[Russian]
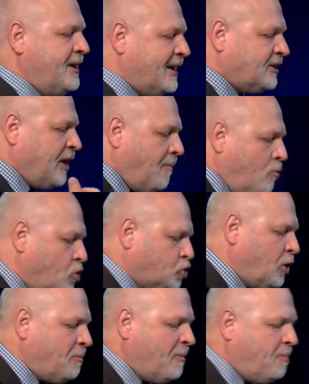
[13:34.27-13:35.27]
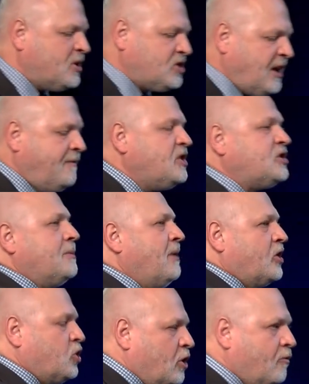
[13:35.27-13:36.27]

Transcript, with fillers: не к тому, чтобы быть зависим от